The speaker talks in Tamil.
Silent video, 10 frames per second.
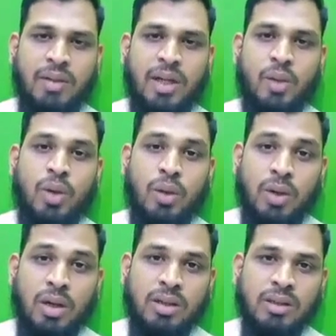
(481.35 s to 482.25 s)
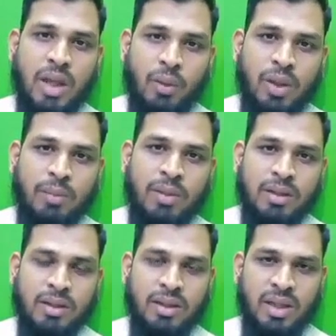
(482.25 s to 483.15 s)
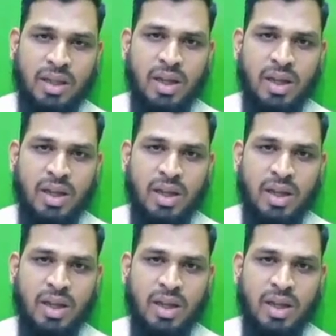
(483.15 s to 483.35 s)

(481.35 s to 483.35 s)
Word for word: விட உறவுகளுக்கு தான் உரிமை இருக்குது